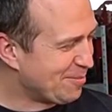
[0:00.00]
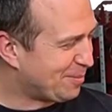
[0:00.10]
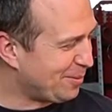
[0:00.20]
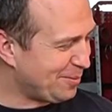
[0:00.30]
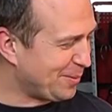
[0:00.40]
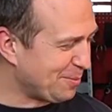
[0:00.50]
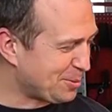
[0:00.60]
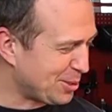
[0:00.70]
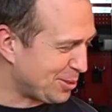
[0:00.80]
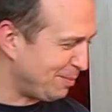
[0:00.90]
Powiem Wam
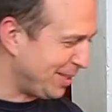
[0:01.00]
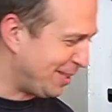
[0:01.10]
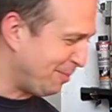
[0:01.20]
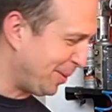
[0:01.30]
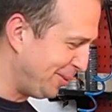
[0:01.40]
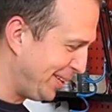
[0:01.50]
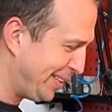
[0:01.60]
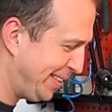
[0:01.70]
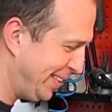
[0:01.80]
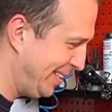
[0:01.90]
szczerze, mnie ten
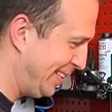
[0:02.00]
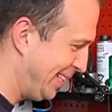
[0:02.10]
projekt